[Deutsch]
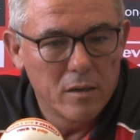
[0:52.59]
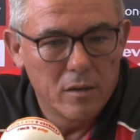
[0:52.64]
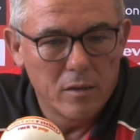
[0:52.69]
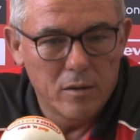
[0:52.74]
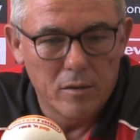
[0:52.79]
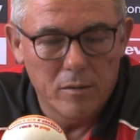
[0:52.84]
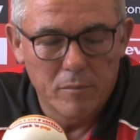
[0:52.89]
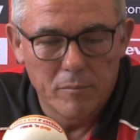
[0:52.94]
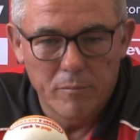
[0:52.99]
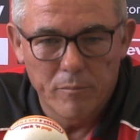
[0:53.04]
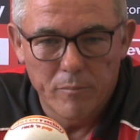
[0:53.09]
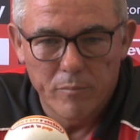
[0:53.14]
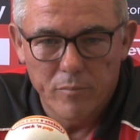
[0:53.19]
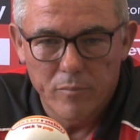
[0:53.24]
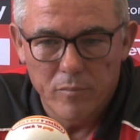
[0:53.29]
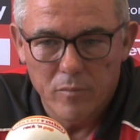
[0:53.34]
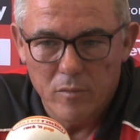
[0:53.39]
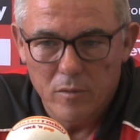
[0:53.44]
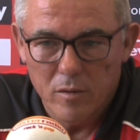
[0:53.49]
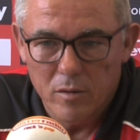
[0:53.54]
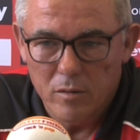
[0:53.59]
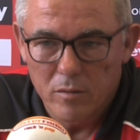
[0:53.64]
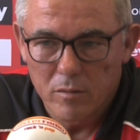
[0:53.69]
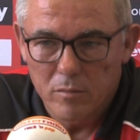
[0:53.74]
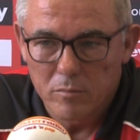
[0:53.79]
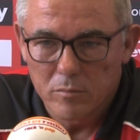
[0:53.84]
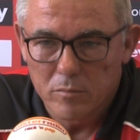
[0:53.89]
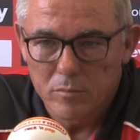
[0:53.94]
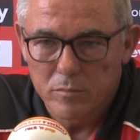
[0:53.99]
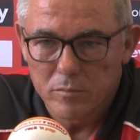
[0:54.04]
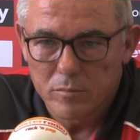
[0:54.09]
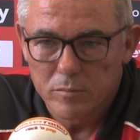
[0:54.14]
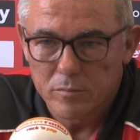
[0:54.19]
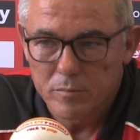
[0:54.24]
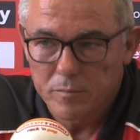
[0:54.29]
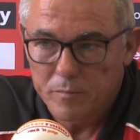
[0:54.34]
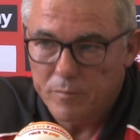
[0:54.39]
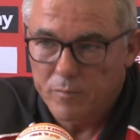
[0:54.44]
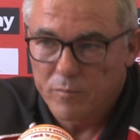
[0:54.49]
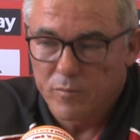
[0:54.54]
Ähm,
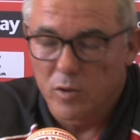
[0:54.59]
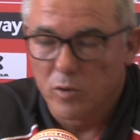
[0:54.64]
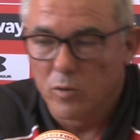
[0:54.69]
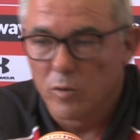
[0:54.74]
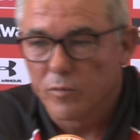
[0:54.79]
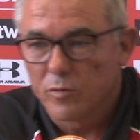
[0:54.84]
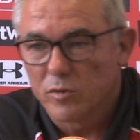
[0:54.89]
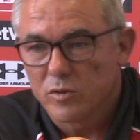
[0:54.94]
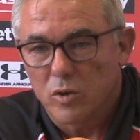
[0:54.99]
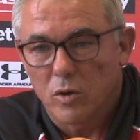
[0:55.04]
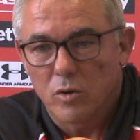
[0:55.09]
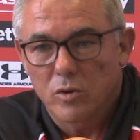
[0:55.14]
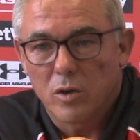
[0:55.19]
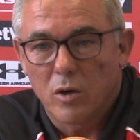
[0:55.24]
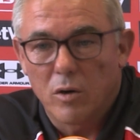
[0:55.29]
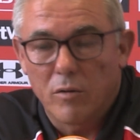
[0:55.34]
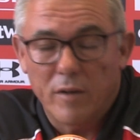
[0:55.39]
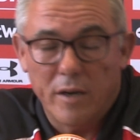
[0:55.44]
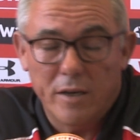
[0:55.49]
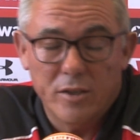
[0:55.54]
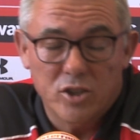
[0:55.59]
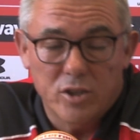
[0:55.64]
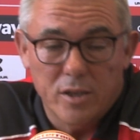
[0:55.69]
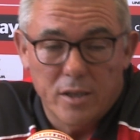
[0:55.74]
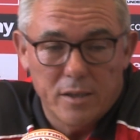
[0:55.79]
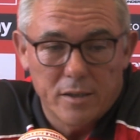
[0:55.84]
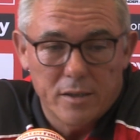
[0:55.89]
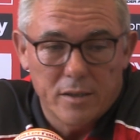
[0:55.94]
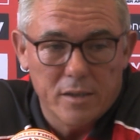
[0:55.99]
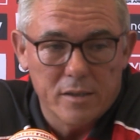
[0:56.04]
wir dürfen uns auch darauf einstellen,